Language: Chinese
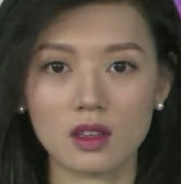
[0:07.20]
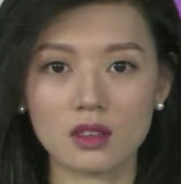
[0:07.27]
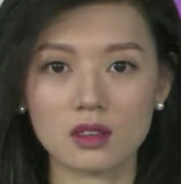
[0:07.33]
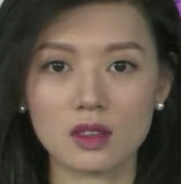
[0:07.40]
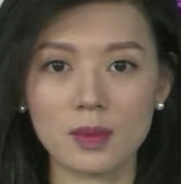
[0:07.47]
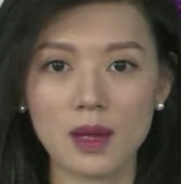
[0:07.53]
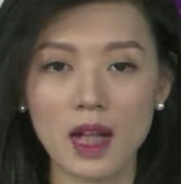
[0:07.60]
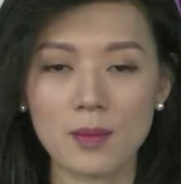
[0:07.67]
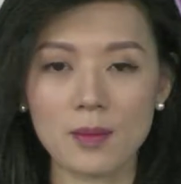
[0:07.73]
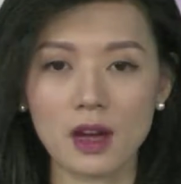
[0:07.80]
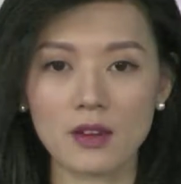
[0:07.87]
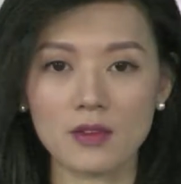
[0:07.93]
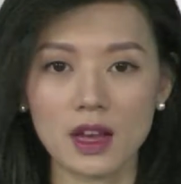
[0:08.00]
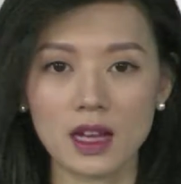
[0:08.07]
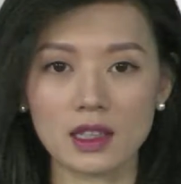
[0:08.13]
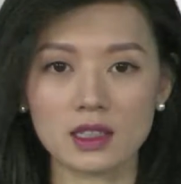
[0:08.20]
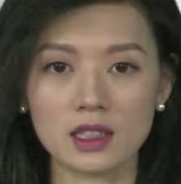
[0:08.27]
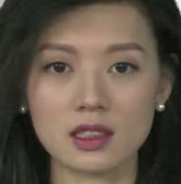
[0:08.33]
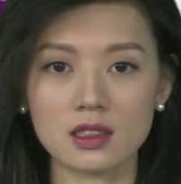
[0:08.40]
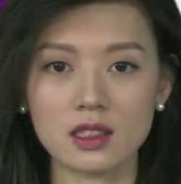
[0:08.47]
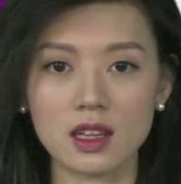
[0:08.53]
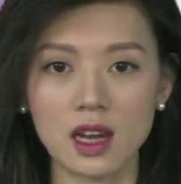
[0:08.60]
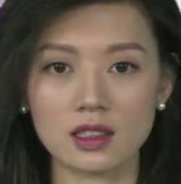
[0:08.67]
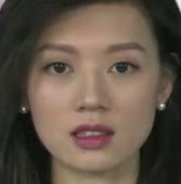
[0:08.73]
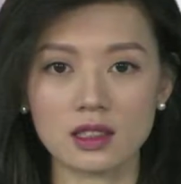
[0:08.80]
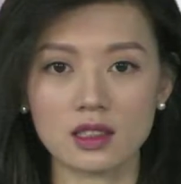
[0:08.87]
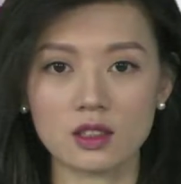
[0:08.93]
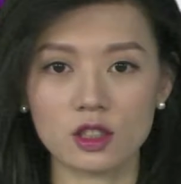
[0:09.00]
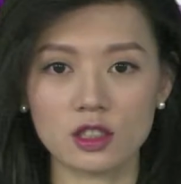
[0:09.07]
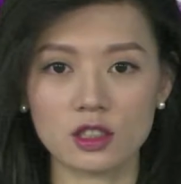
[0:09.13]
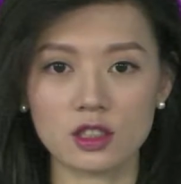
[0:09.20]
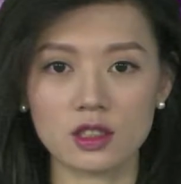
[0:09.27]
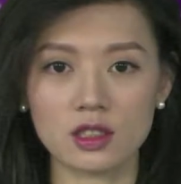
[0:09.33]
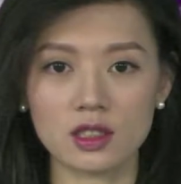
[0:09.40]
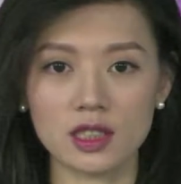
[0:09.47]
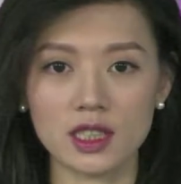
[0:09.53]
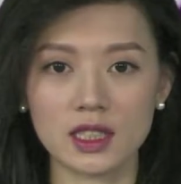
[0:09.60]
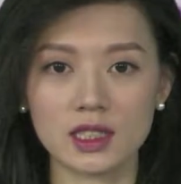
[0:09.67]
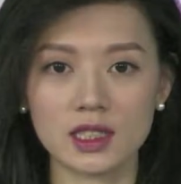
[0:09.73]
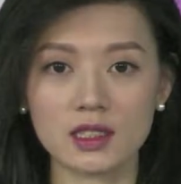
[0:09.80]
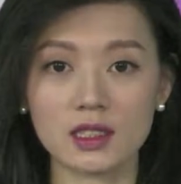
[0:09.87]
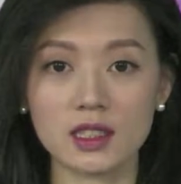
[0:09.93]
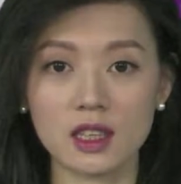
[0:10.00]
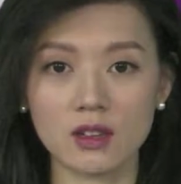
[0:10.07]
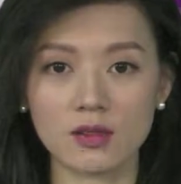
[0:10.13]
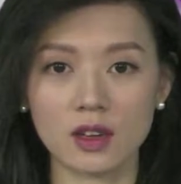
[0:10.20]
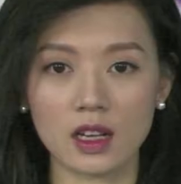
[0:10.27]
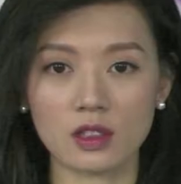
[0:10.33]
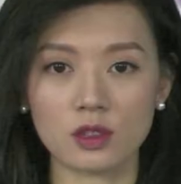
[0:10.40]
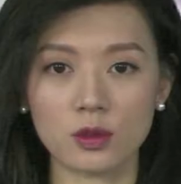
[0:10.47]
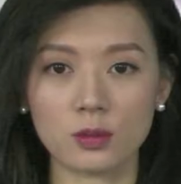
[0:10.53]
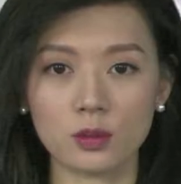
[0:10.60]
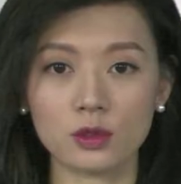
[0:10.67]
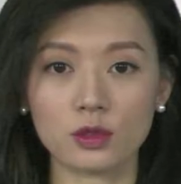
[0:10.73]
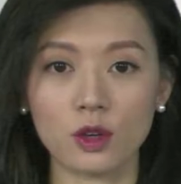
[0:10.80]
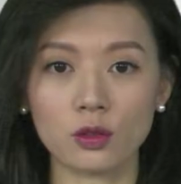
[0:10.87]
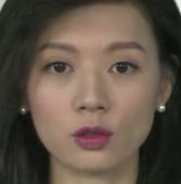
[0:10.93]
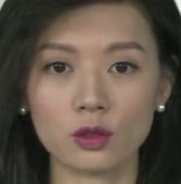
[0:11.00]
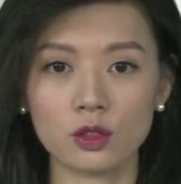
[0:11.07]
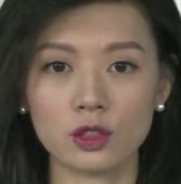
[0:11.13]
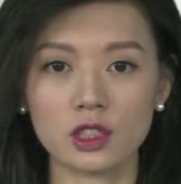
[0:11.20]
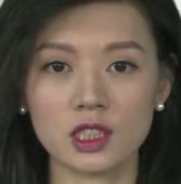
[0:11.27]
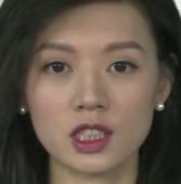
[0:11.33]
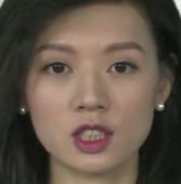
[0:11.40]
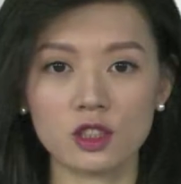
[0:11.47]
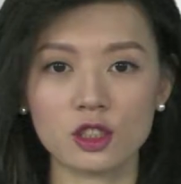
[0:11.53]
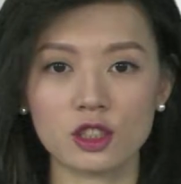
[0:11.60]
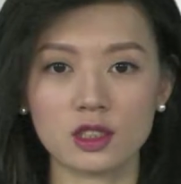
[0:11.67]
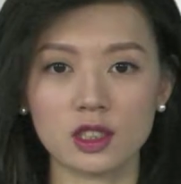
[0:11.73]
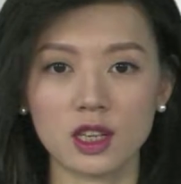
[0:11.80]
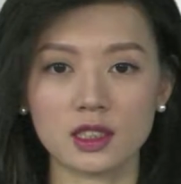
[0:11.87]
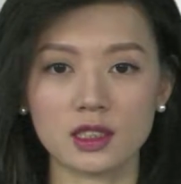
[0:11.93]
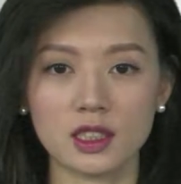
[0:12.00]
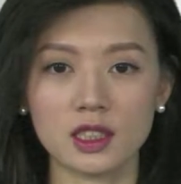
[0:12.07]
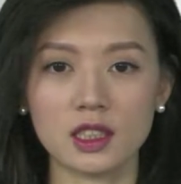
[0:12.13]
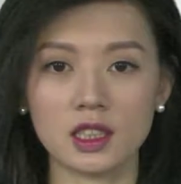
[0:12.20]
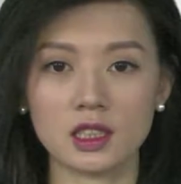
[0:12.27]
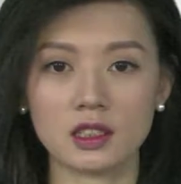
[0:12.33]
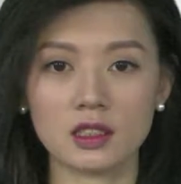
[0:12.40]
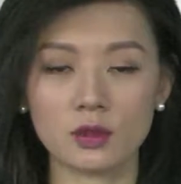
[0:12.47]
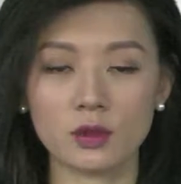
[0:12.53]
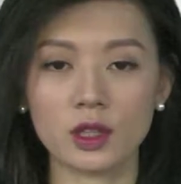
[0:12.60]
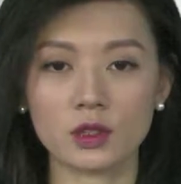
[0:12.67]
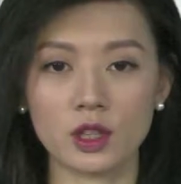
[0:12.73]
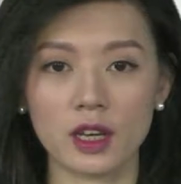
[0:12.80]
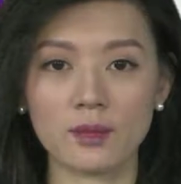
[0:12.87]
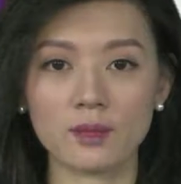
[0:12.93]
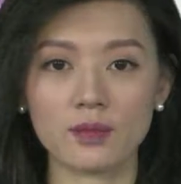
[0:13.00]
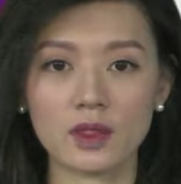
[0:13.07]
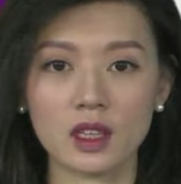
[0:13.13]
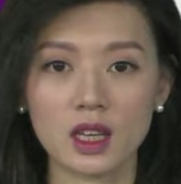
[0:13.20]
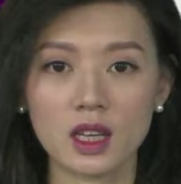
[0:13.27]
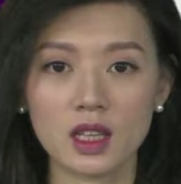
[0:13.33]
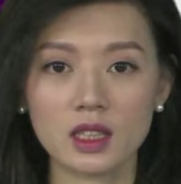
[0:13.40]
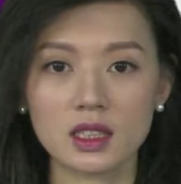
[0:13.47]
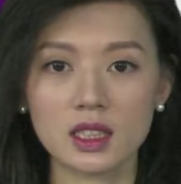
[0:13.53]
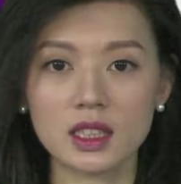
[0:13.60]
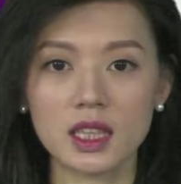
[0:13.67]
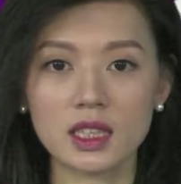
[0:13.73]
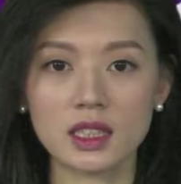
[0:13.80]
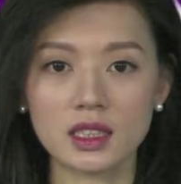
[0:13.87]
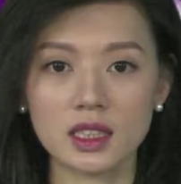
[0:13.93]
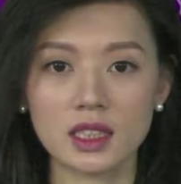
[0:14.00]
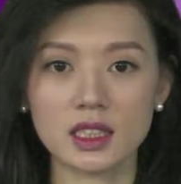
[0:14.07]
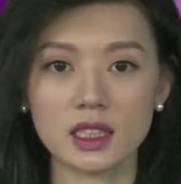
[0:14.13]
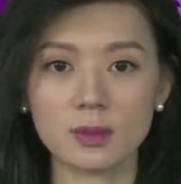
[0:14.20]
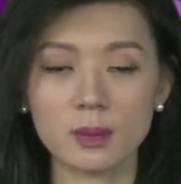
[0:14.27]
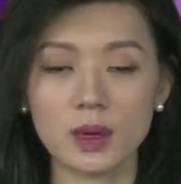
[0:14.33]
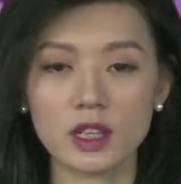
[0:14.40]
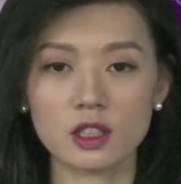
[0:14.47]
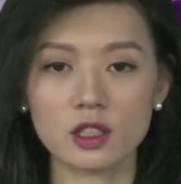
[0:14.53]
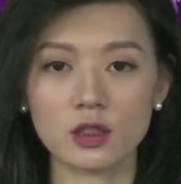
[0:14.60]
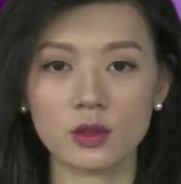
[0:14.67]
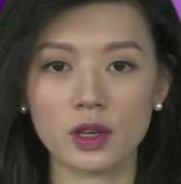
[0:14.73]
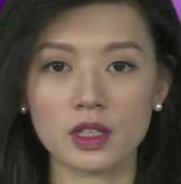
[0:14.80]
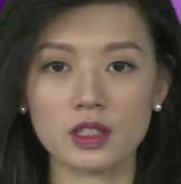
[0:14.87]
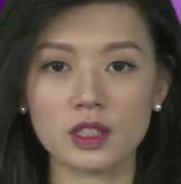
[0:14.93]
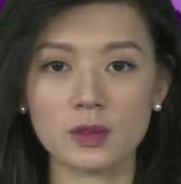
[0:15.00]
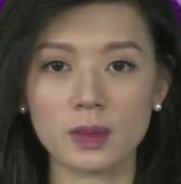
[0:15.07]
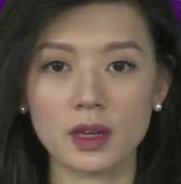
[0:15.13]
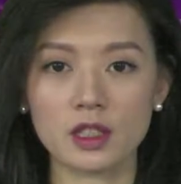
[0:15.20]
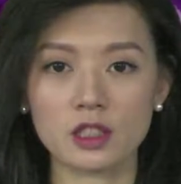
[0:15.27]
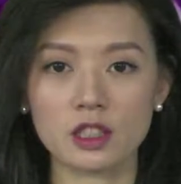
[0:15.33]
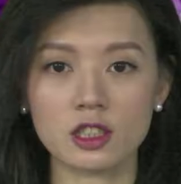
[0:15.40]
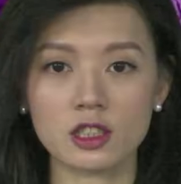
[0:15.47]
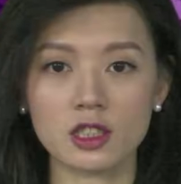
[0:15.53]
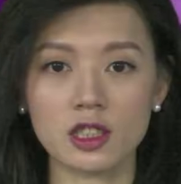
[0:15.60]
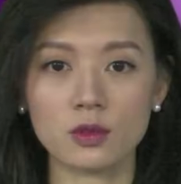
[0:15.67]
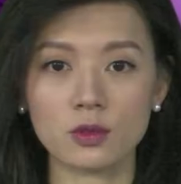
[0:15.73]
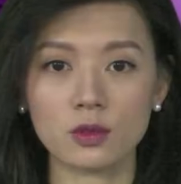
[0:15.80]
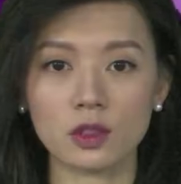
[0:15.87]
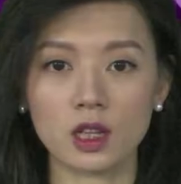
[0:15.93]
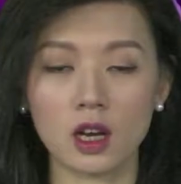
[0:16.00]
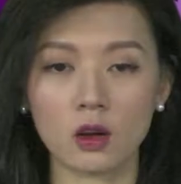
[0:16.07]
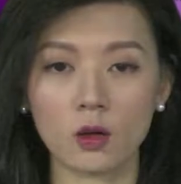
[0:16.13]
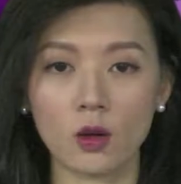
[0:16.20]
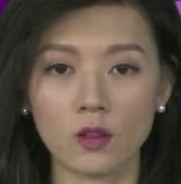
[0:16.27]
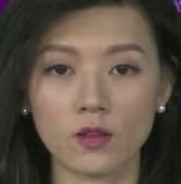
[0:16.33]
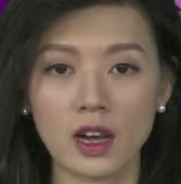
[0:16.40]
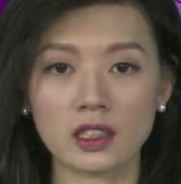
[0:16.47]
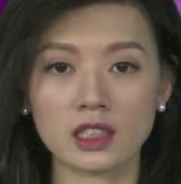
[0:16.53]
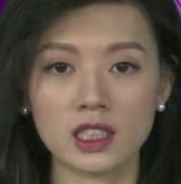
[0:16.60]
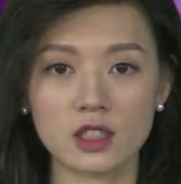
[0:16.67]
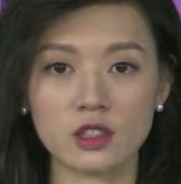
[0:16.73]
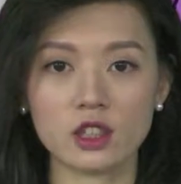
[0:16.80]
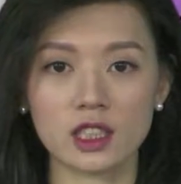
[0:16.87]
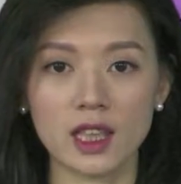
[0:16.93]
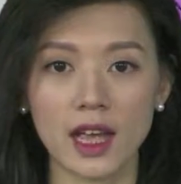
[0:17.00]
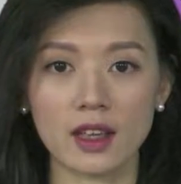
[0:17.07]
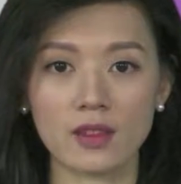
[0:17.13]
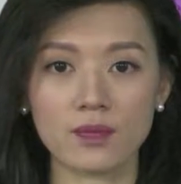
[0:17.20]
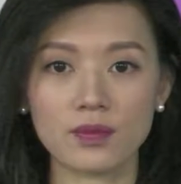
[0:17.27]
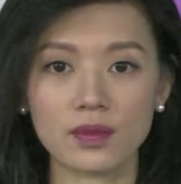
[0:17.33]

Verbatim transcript: 日本安保法星期二起实施解禁宪法中不容许行使的集体自卫权。今天的解禁被视为日本是进入了国防新时代。